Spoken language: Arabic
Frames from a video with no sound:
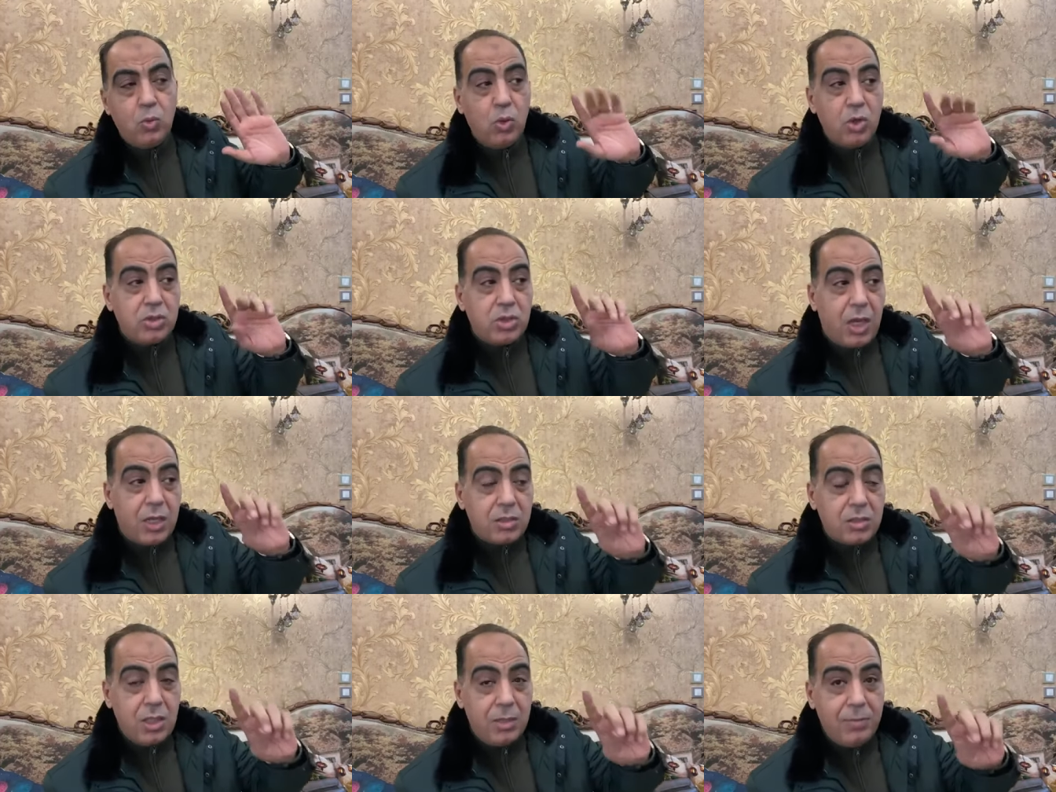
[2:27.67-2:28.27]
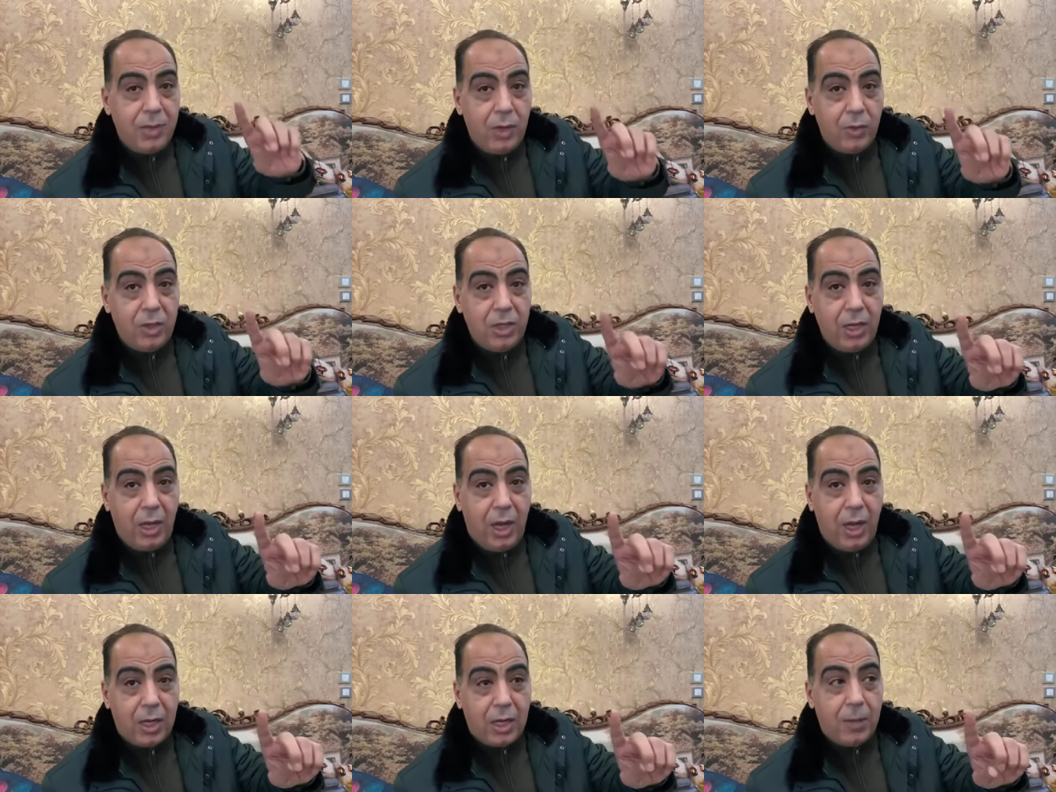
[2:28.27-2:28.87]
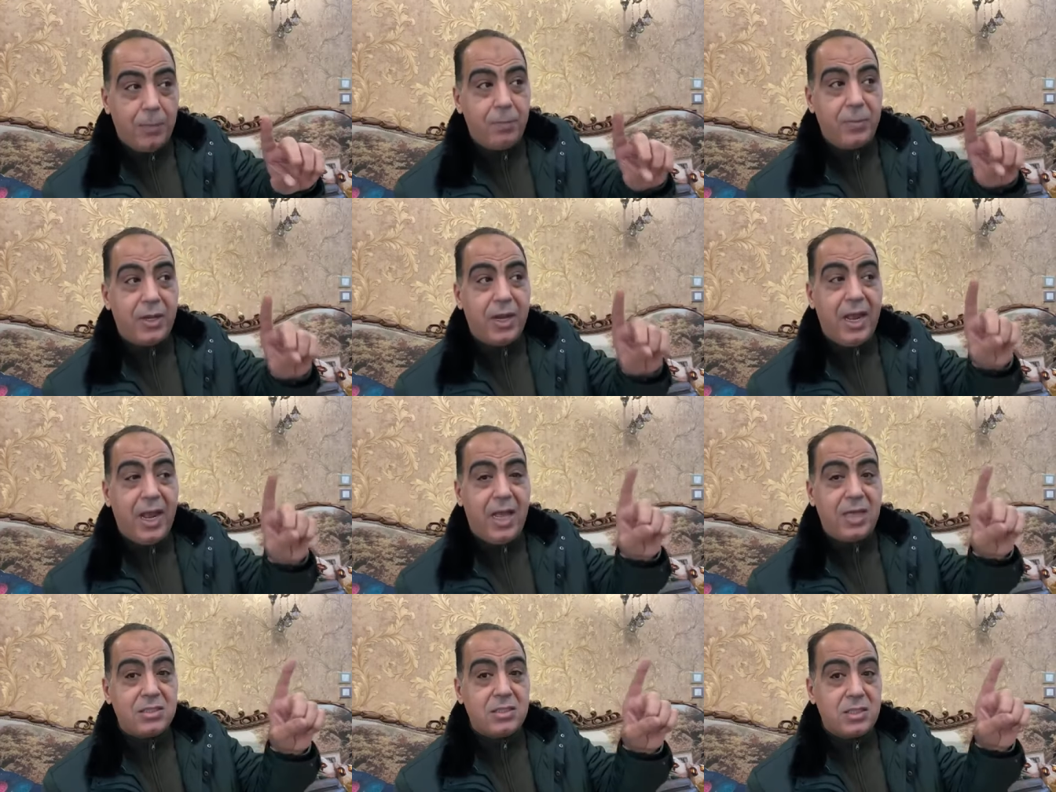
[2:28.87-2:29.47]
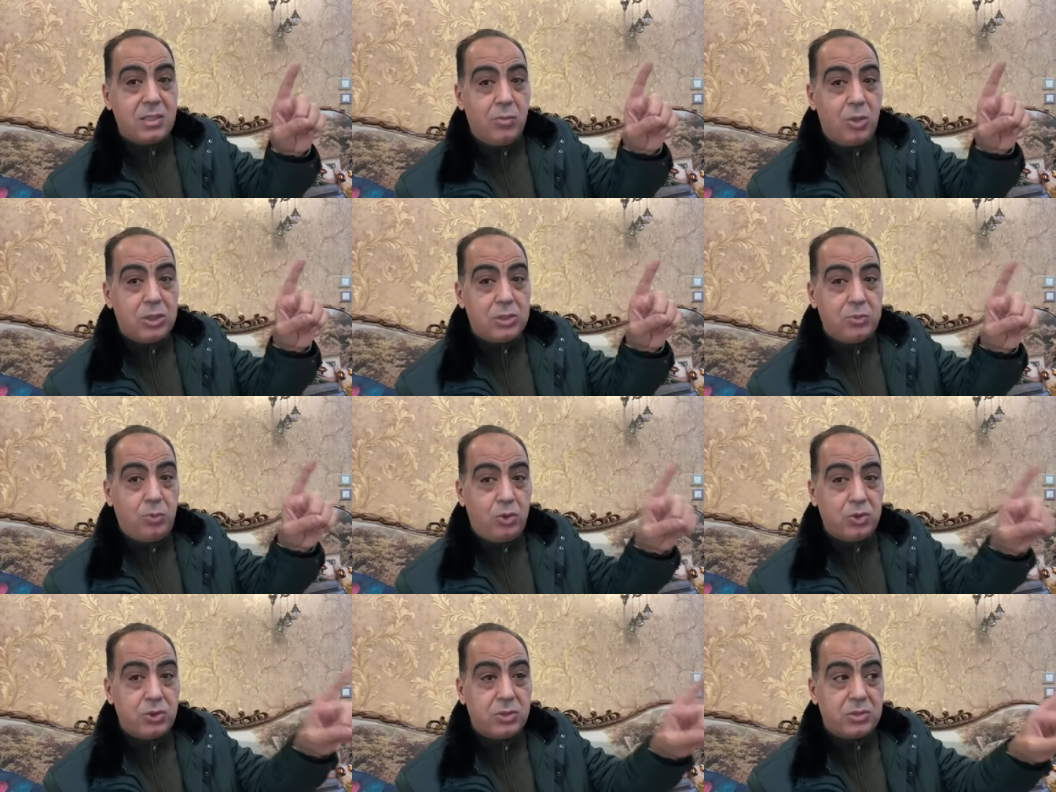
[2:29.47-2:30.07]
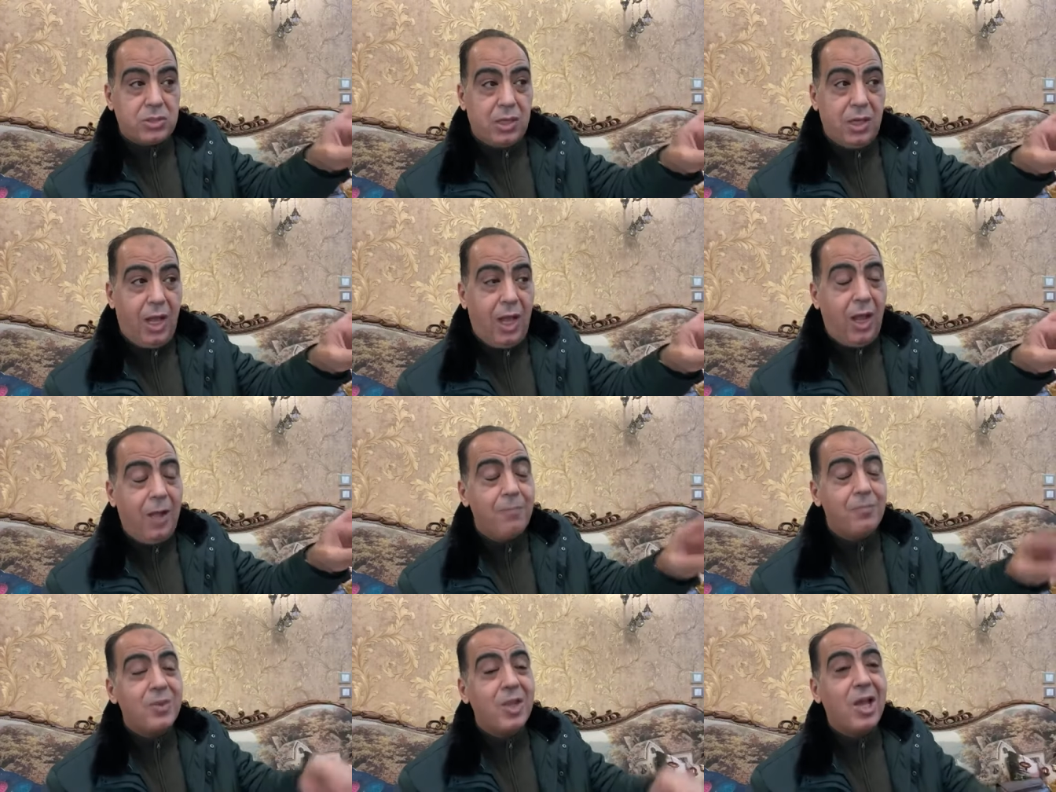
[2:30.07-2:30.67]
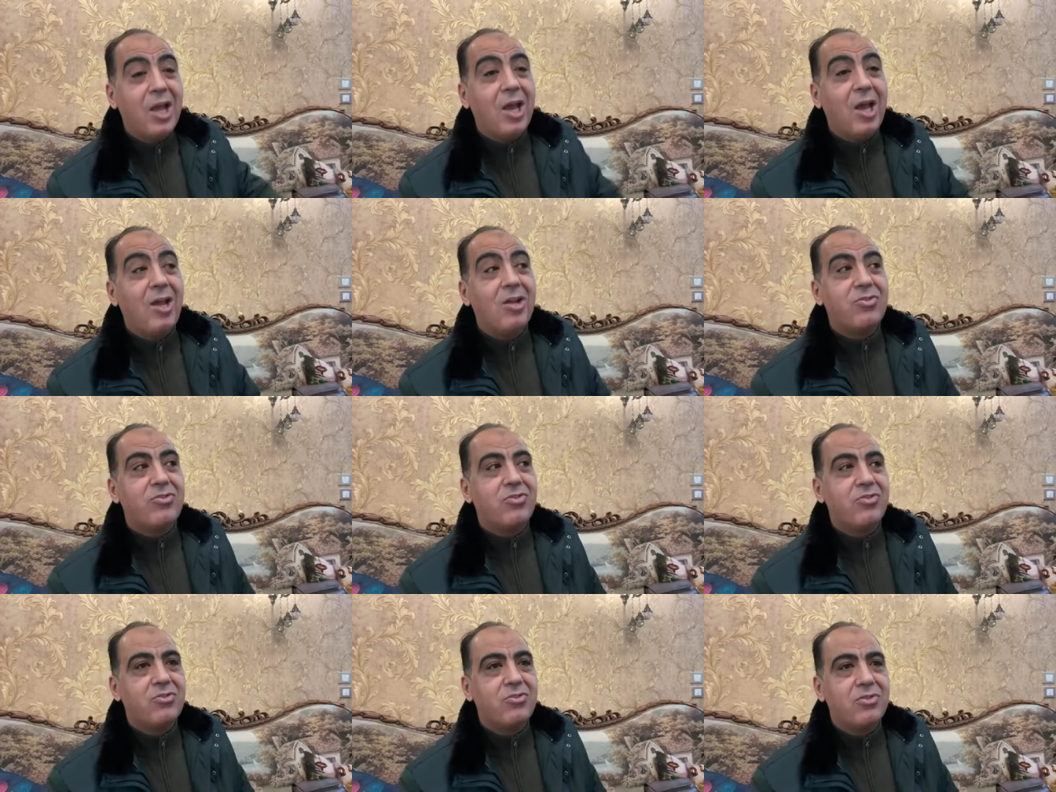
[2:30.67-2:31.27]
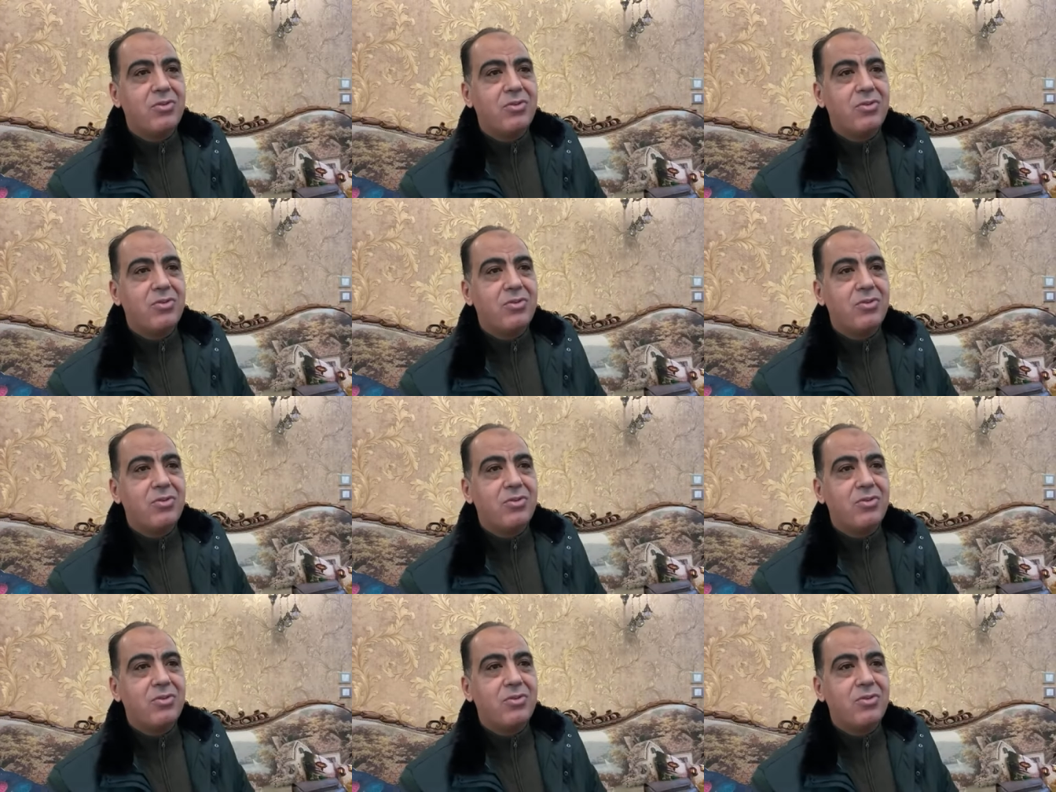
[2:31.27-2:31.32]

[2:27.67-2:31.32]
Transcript: واداره المقاولين العرب برئاسه المهندس محسن صلاح غلطت